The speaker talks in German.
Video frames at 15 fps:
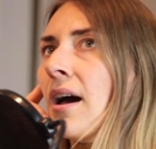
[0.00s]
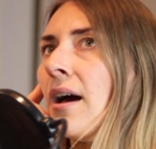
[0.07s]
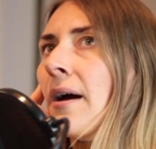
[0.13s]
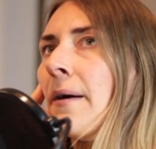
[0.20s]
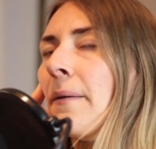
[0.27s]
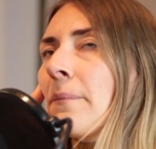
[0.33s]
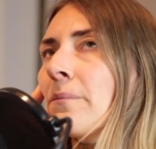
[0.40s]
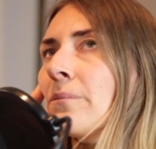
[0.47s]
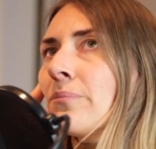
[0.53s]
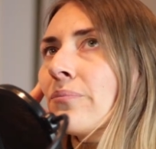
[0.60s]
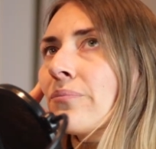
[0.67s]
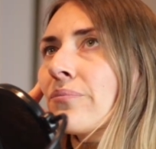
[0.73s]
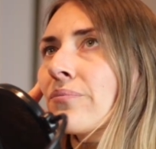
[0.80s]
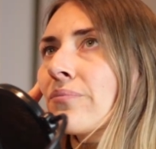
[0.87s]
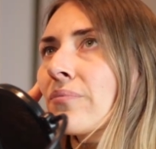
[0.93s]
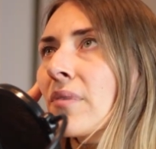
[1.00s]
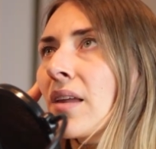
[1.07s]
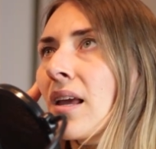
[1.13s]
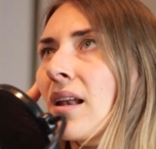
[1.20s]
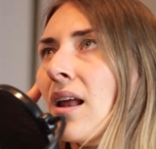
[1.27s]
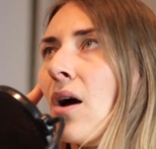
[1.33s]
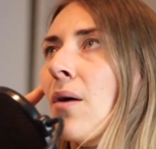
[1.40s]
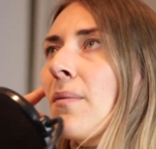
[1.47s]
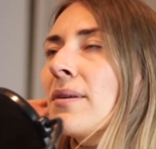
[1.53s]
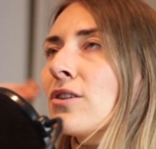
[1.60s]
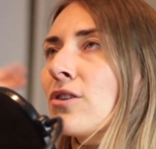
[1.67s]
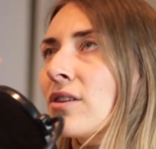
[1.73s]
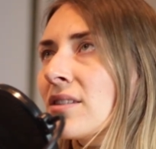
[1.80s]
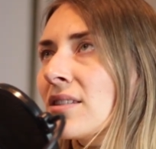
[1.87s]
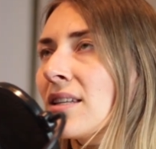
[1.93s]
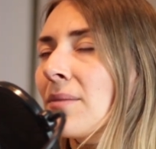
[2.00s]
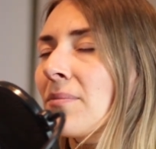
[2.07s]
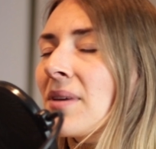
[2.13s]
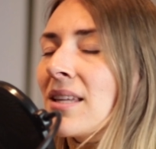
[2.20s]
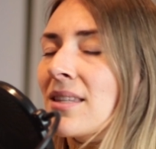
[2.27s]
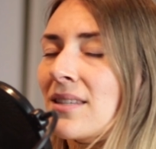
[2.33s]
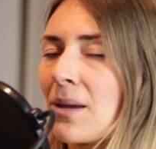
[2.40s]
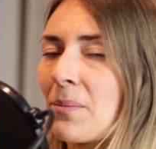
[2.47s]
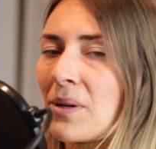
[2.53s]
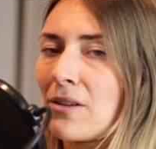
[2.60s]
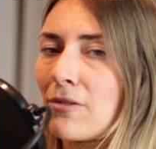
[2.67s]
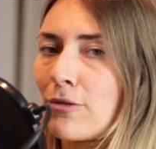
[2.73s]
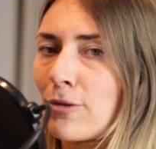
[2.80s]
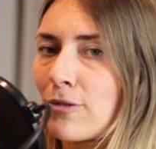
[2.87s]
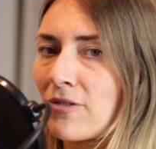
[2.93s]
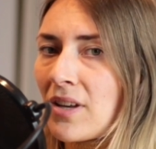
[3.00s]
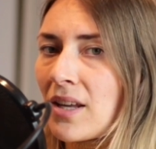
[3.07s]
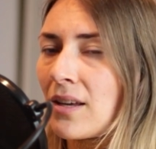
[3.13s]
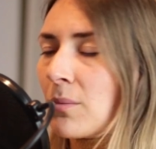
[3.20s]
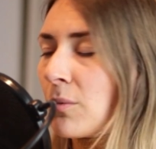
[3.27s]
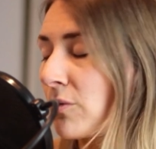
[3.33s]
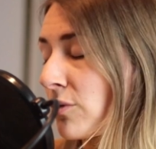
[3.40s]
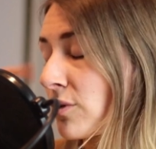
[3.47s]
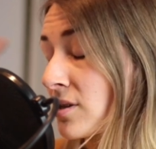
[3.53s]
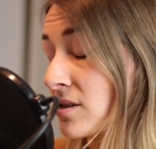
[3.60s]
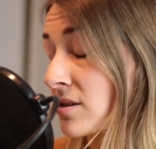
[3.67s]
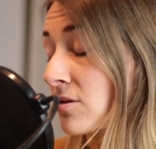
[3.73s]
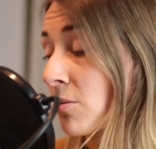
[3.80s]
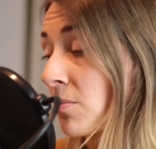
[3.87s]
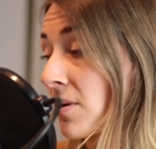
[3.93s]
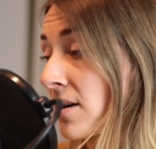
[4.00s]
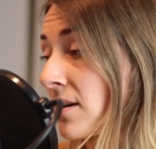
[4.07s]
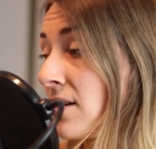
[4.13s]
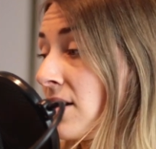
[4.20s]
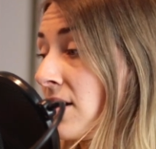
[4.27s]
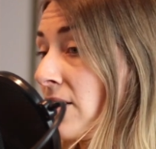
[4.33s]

Ähm, genau, aber trotzdem jetzt einmal die fünf Dinge, bevor ich hier nochmal